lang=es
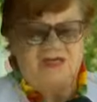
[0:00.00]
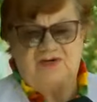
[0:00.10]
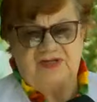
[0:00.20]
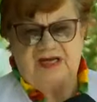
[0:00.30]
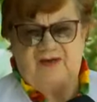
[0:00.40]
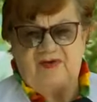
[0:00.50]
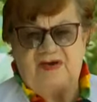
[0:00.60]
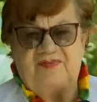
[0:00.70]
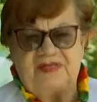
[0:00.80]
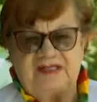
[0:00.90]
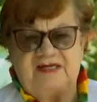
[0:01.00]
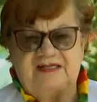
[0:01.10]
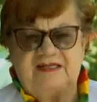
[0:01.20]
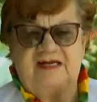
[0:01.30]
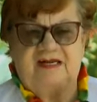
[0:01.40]
Y no digamos la
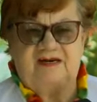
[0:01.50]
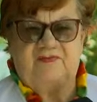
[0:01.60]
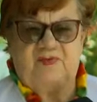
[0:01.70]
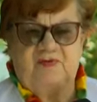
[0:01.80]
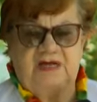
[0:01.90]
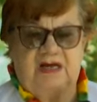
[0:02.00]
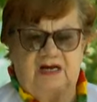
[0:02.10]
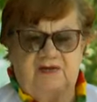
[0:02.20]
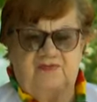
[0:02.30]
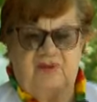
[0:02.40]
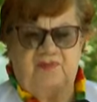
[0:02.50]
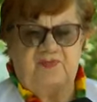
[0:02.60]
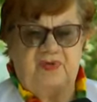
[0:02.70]
presidenta de la República que fue